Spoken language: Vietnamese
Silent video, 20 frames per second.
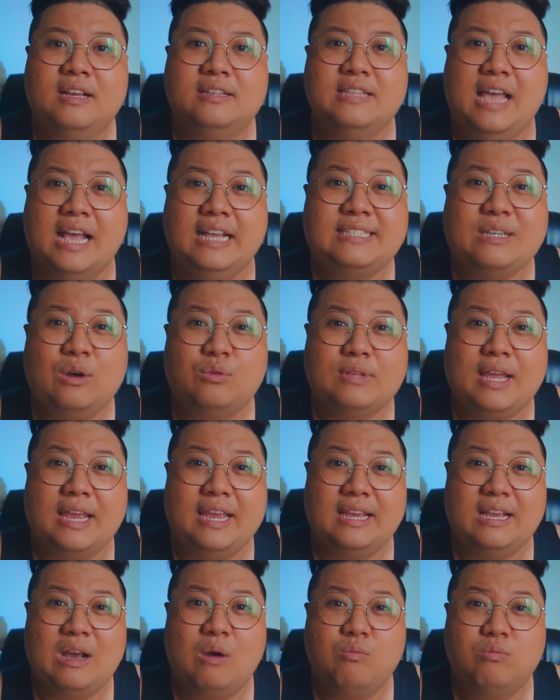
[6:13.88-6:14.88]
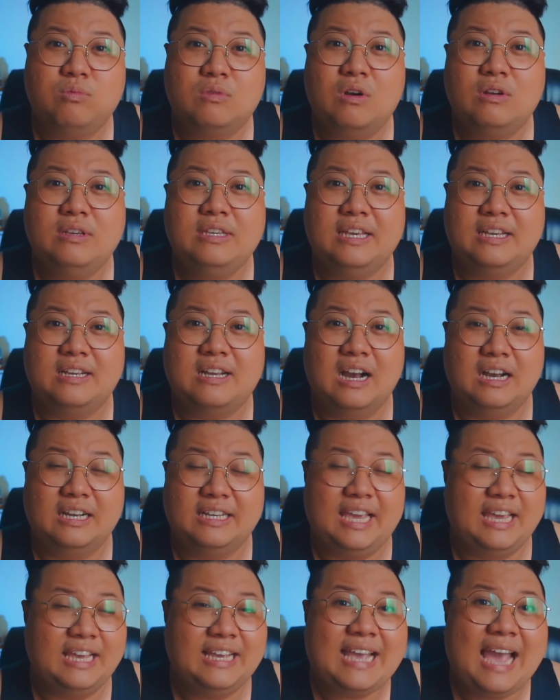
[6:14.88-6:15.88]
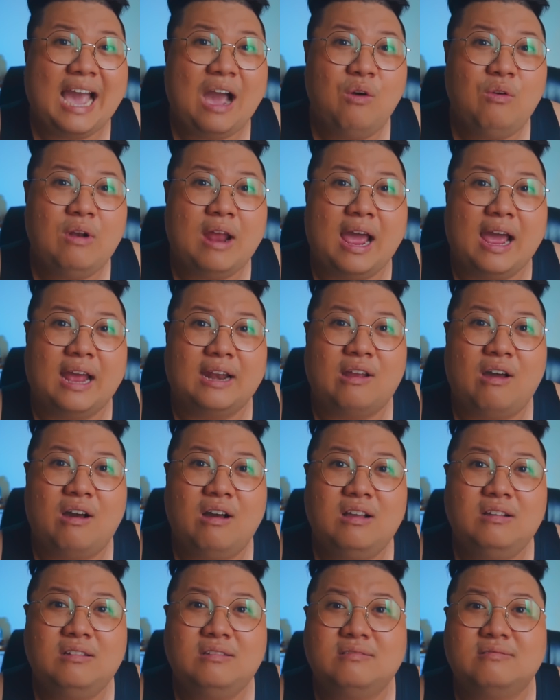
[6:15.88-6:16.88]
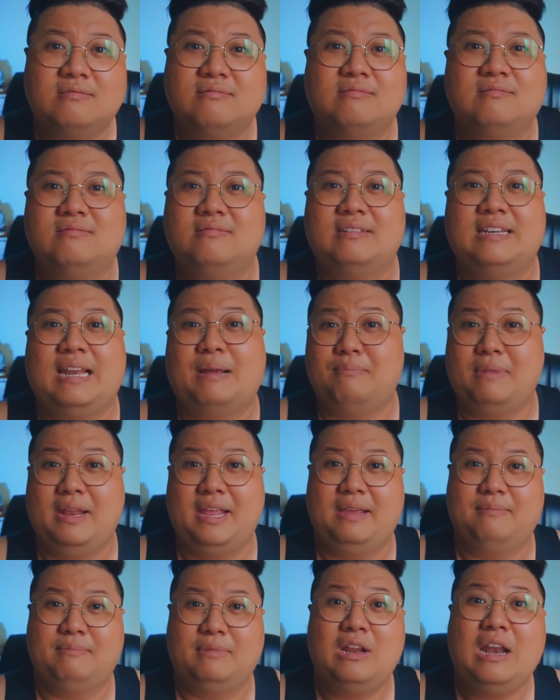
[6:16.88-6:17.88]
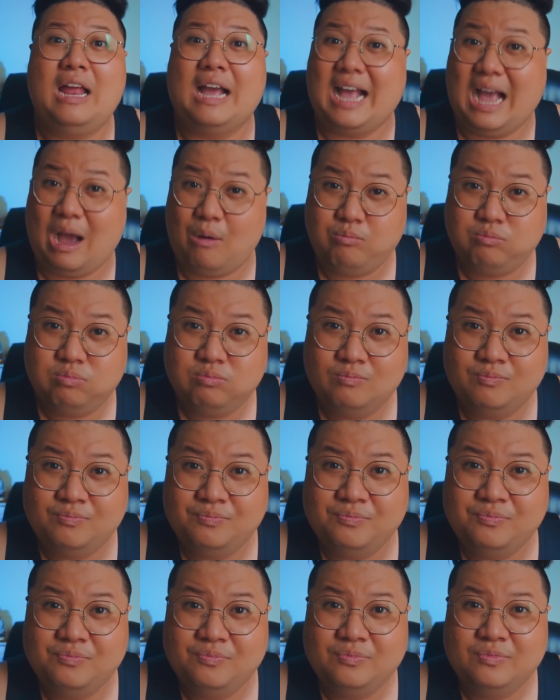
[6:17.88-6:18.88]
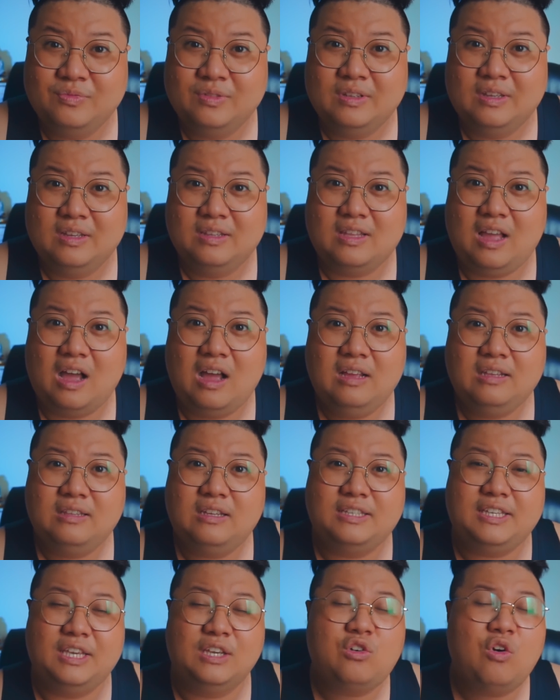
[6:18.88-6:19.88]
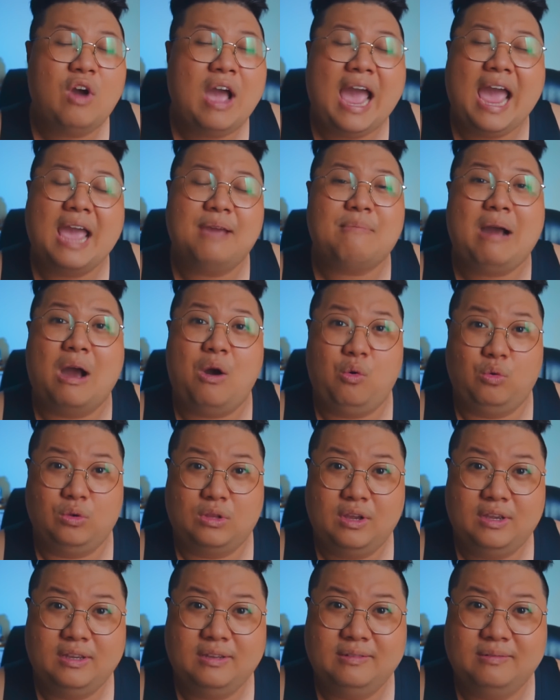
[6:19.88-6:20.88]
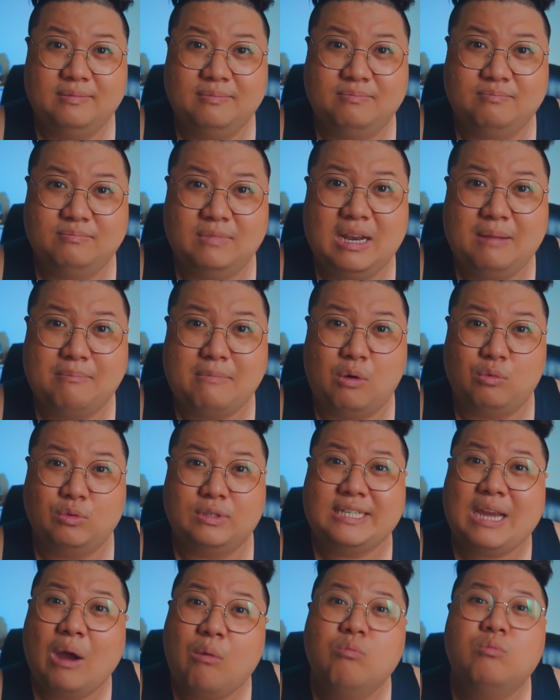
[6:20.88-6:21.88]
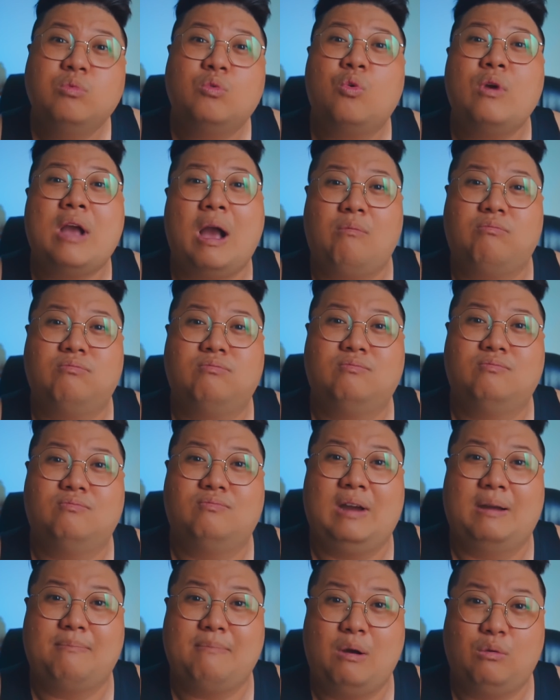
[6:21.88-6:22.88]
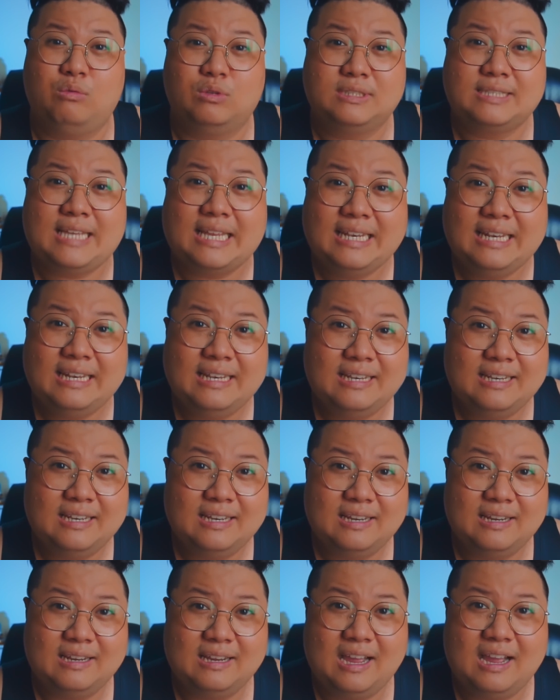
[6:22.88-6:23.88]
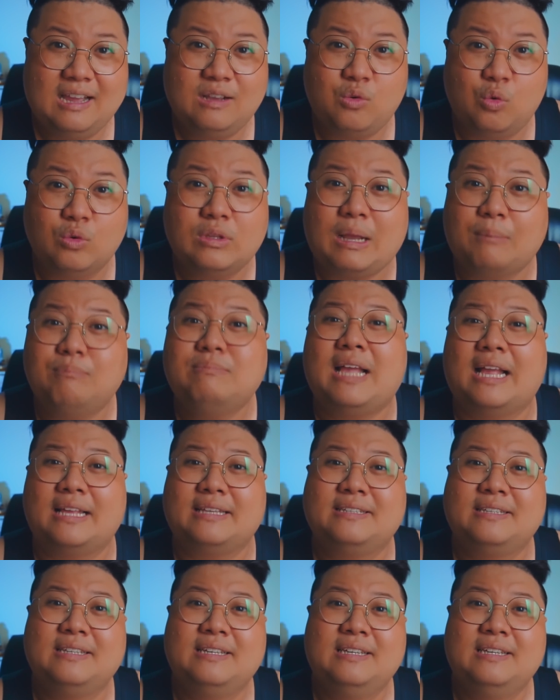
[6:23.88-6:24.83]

để sau này không có gì cần kiện cáo là nó làm liền nó là ngọc đó nó chỉ có hai màu thôi đó là màu trong của ngọc và màu xanh đó, của cẩm thạch